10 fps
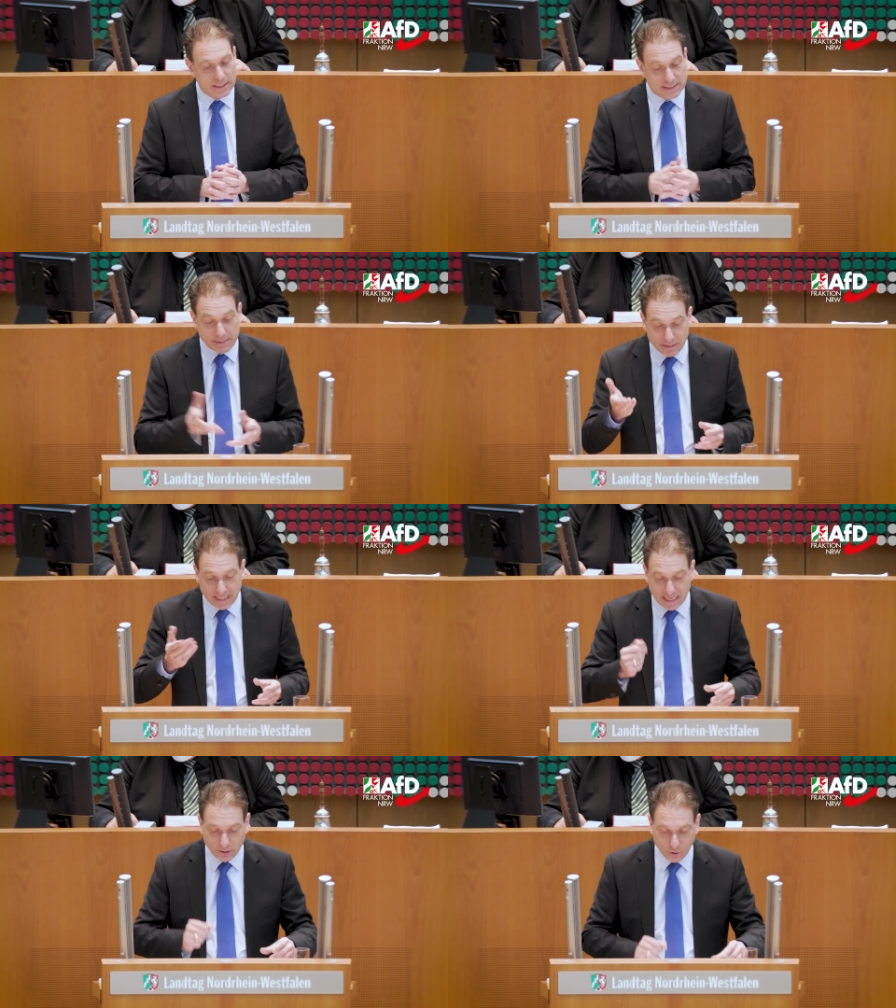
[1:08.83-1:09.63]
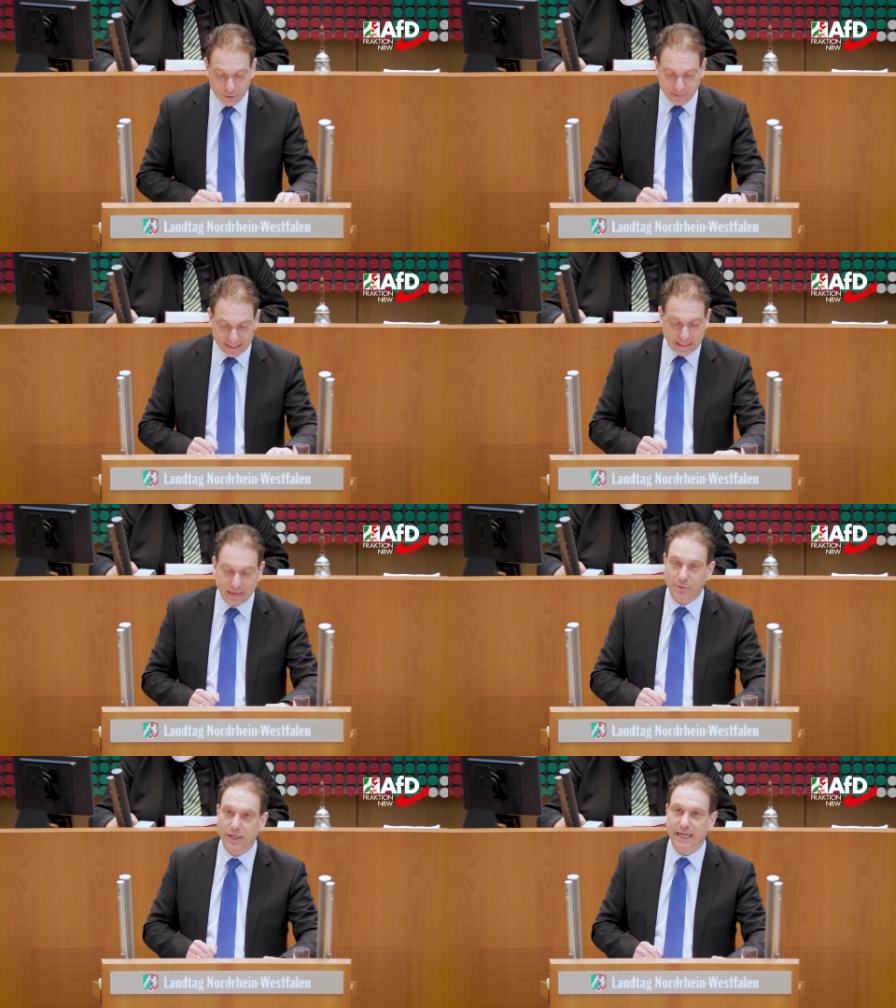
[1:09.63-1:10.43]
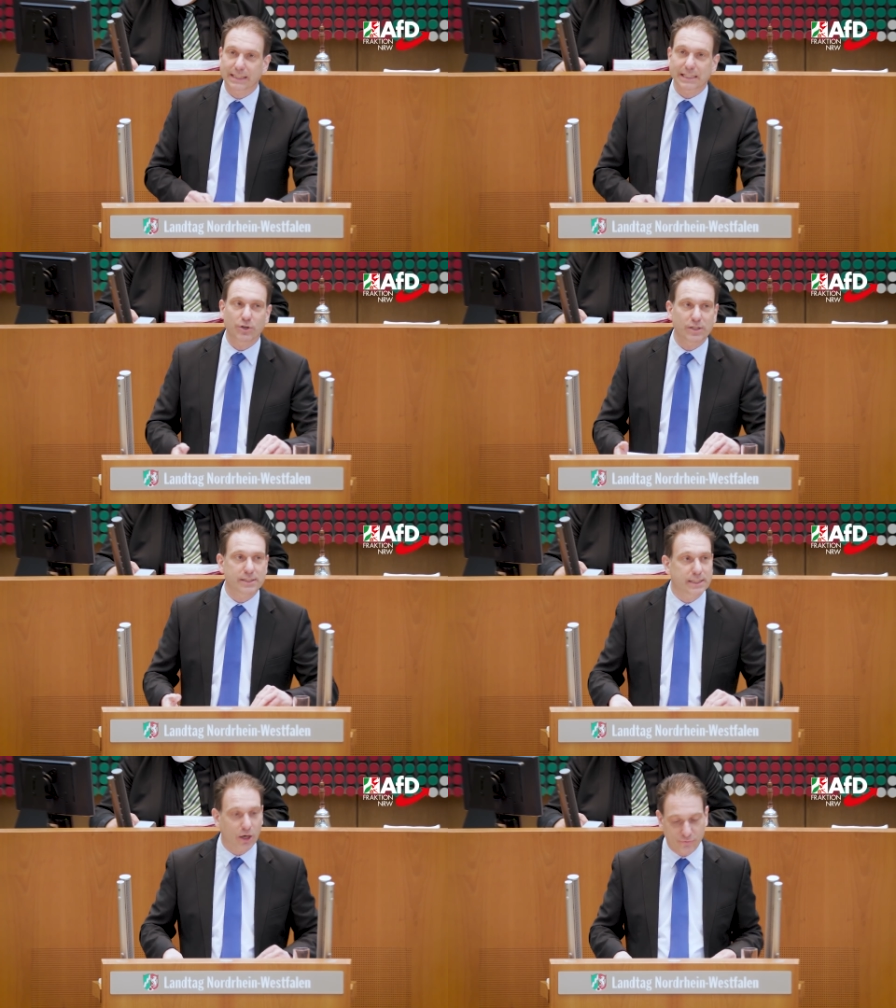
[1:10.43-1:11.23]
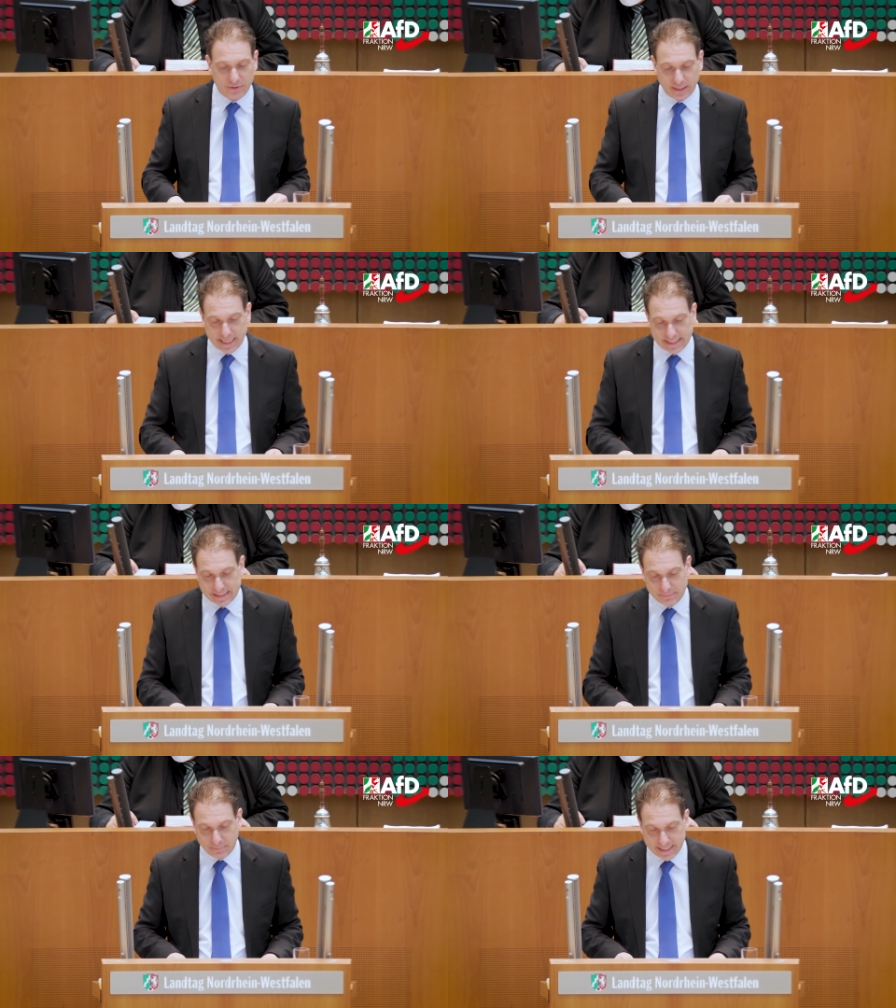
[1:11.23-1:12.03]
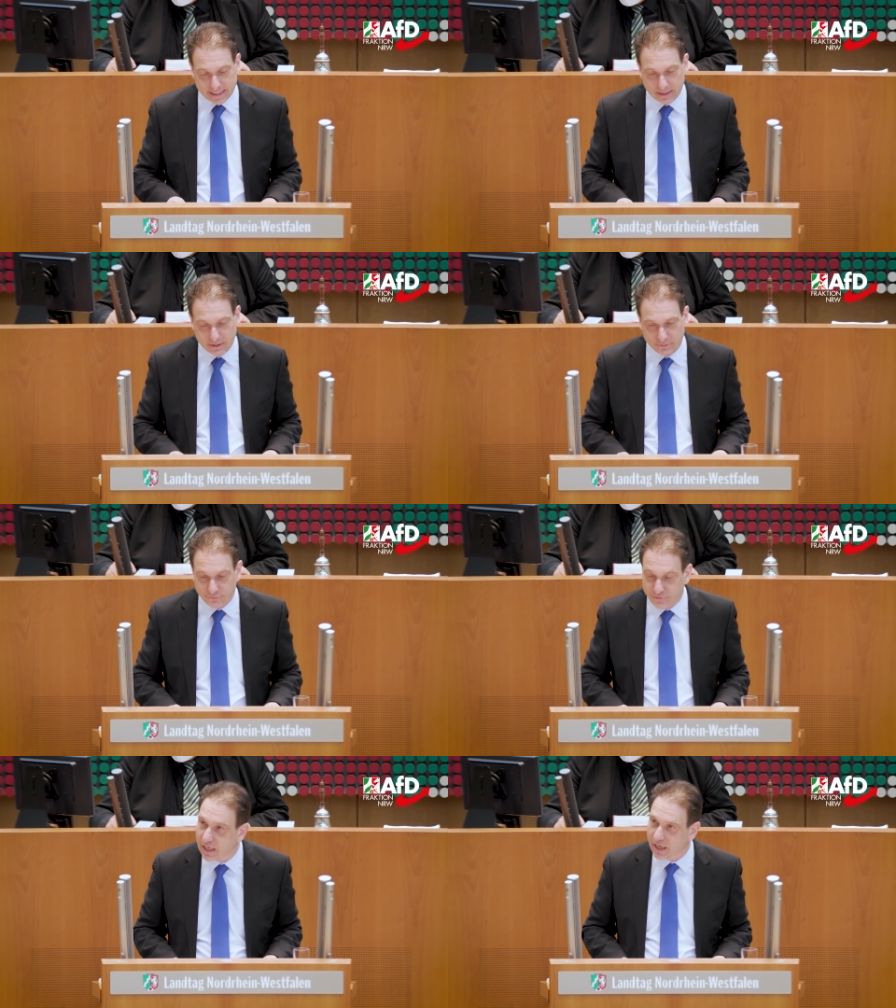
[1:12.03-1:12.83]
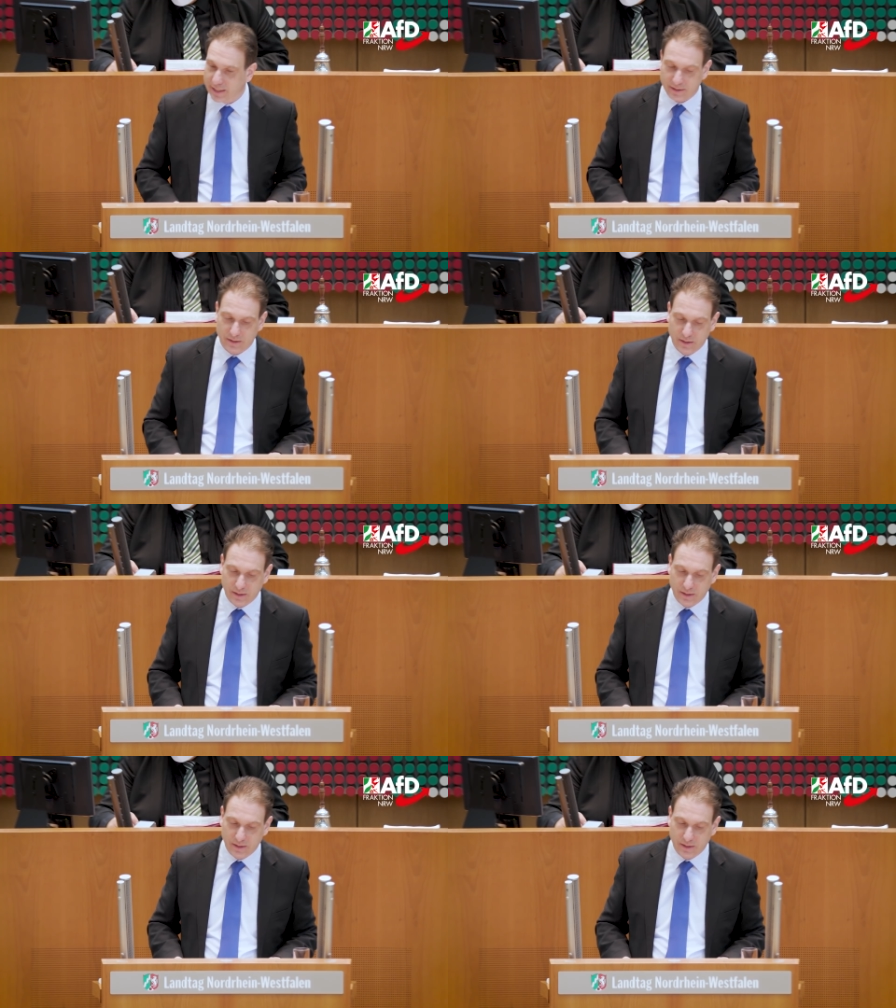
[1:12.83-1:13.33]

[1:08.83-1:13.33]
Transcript: 7 Milliarden Euro, meine Damen und Herren, das hört sich auf den ersten Blick viel an.